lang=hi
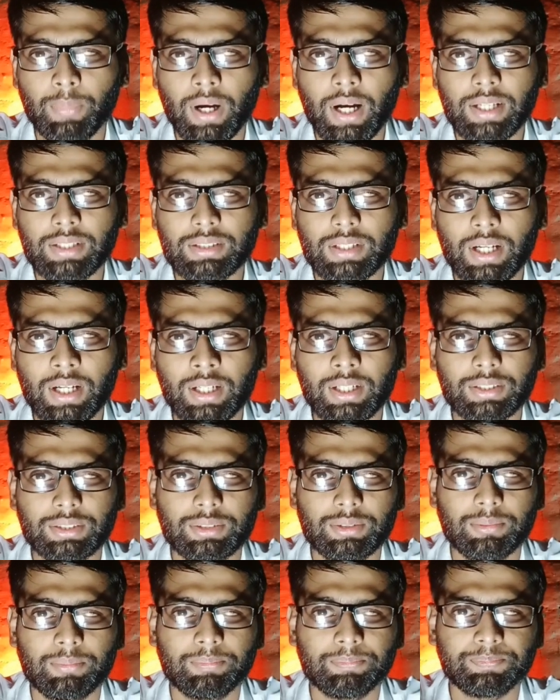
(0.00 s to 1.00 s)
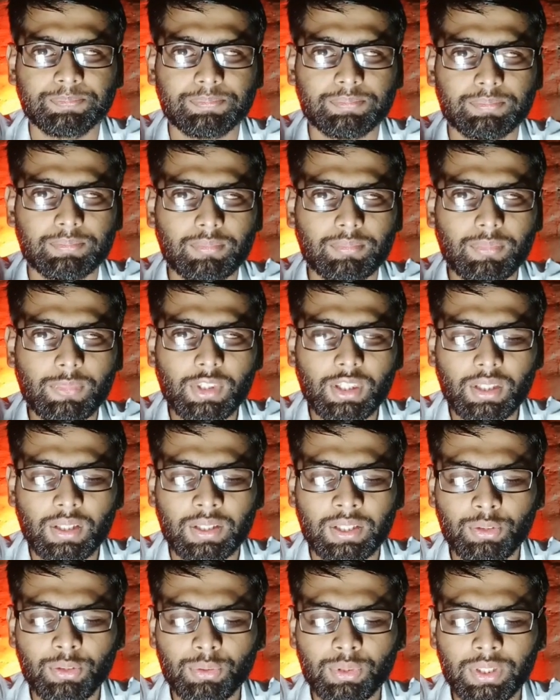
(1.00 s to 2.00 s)
22 अगस्त
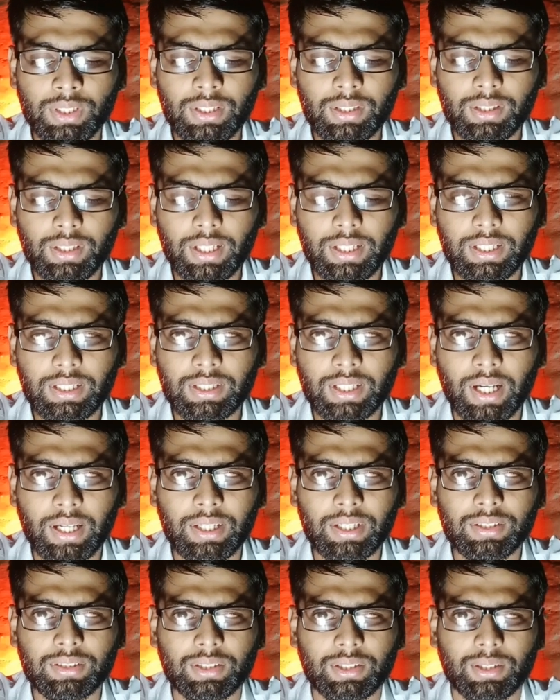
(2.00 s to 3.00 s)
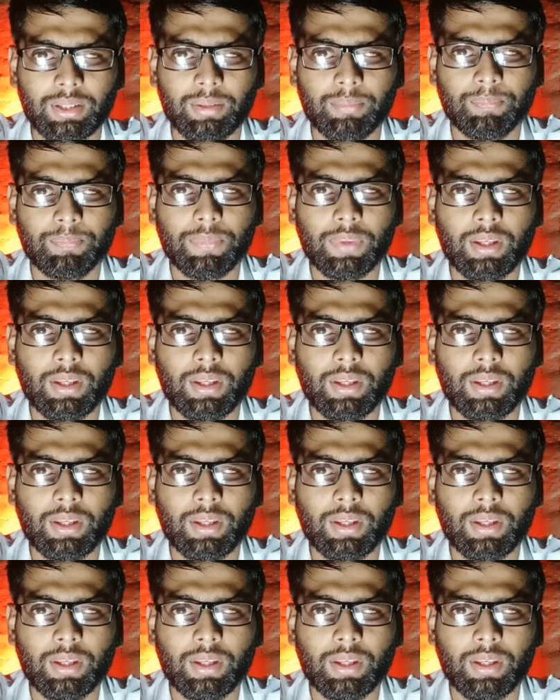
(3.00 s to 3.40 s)
ये दिन था ये तारीख थी